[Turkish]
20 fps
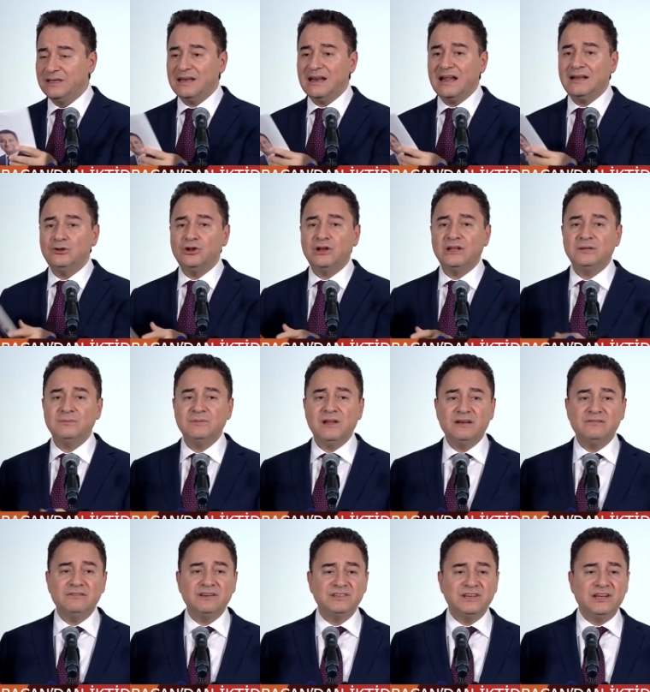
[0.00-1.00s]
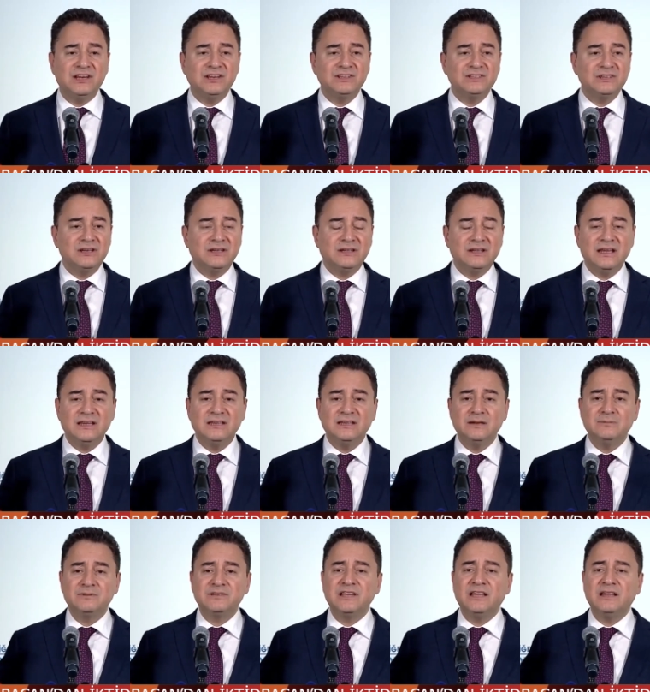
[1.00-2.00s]
yerel yönetimler ve şehircilikle
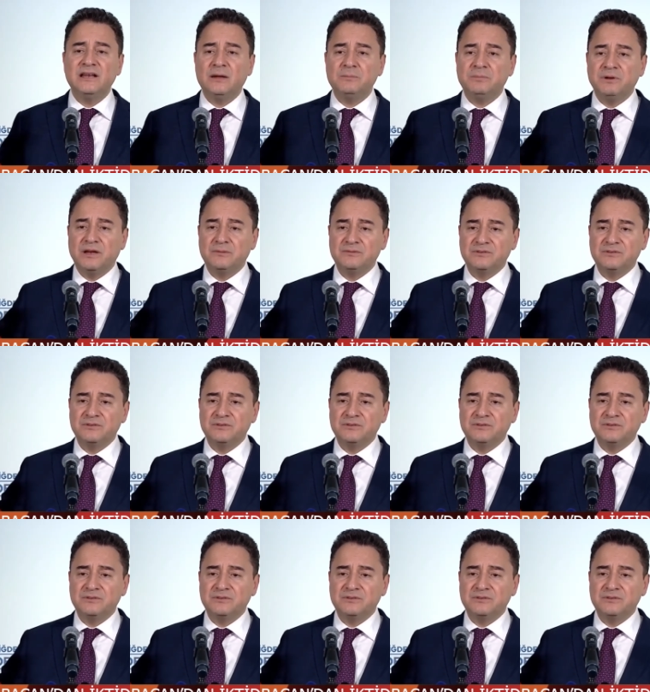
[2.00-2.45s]
ilgili biz eylem